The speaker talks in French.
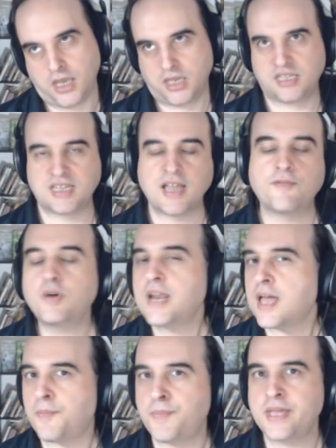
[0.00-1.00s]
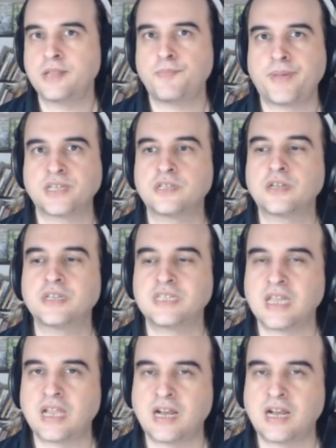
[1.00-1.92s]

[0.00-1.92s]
Ça vaut la peine parce que c'est